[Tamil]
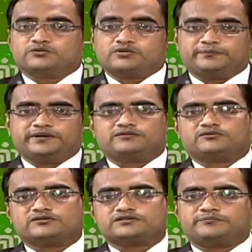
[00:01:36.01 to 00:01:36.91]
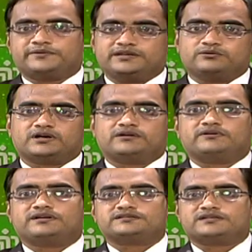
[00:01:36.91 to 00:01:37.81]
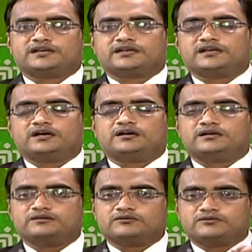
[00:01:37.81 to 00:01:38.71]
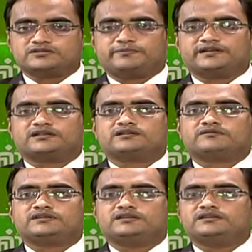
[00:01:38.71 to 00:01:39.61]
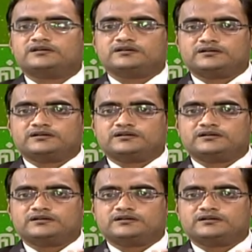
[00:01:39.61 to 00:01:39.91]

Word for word: குறிப்பாக இந்த கோர்ஸில் பெரிய ஒரு அட்வான்டேஜ் என்ன கேட்டிங்கன்னா இந்த கோர்ஸ் படிக்கிறதுக்கு வந்து இந்த